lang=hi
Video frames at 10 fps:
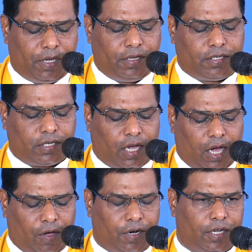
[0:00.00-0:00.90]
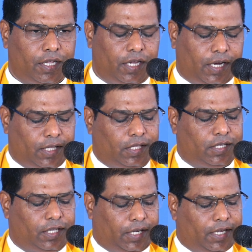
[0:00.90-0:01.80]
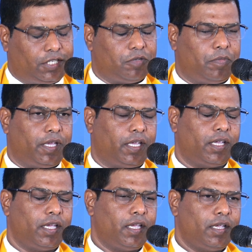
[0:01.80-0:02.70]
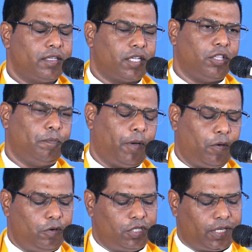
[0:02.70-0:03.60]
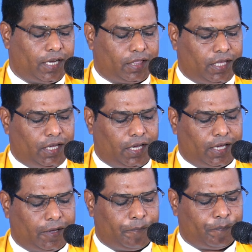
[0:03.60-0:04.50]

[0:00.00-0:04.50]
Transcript: बीस और इक्कीस में संत पाउलस कहते हैं